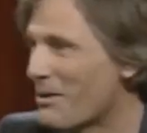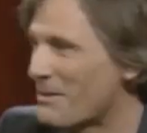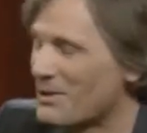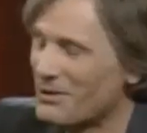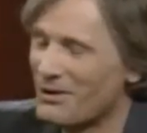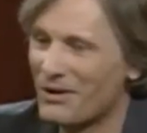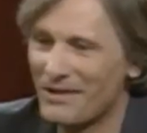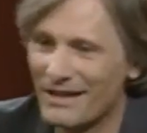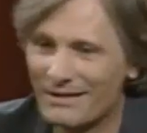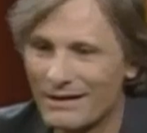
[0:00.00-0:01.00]
vemos todos los
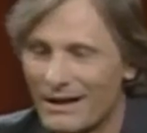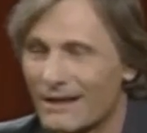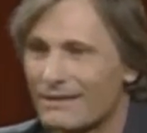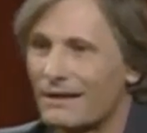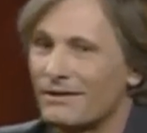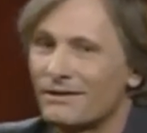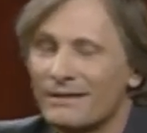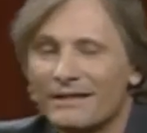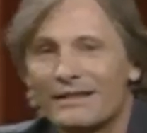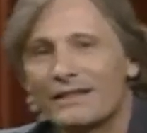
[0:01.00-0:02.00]
días en casa.
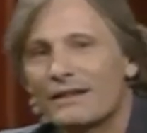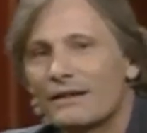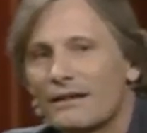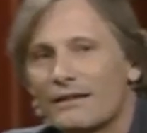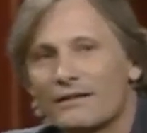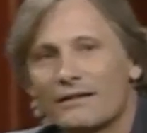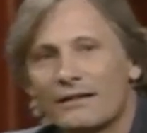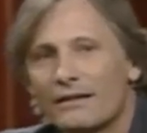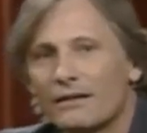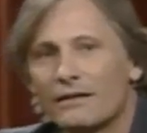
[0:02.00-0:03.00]

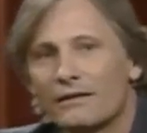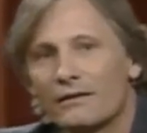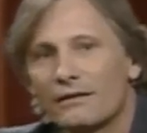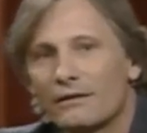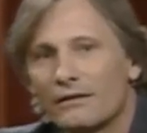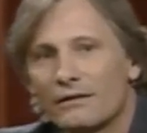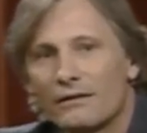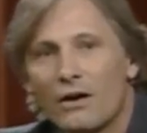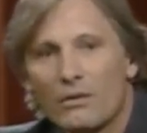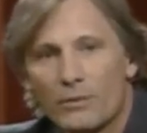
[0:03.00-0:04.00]
Este,
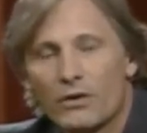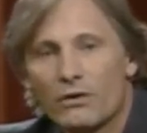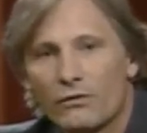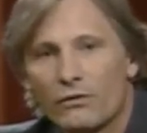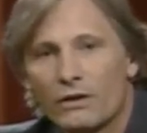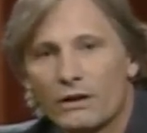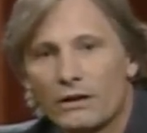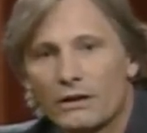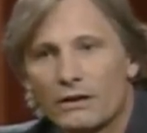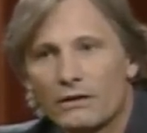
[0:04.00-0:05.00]
no, pero
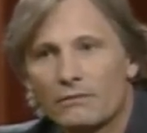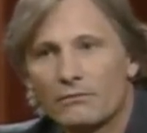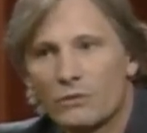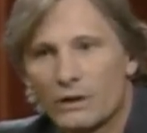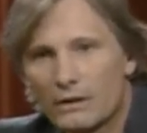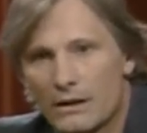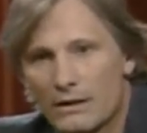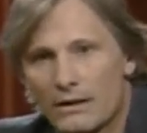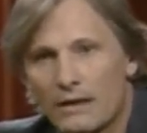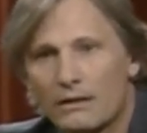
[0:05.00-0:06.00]
fue muy
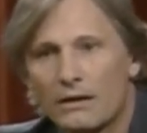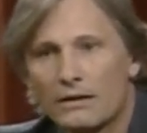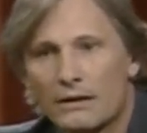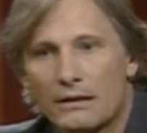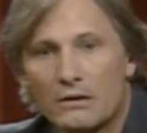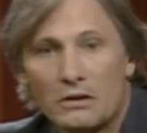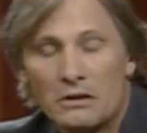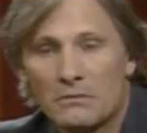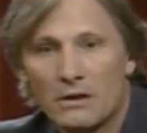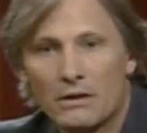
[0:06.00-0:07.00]
interesante hacerlo
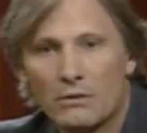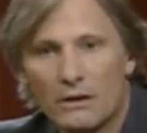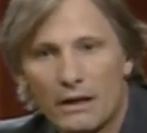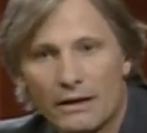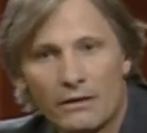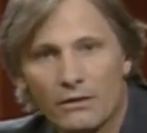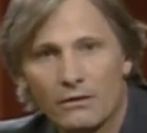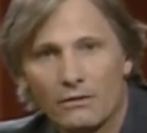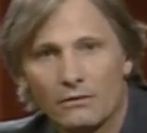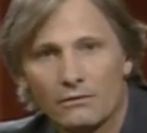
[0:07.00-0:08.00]
y me di cuenta que
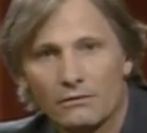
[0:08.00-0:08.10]
no,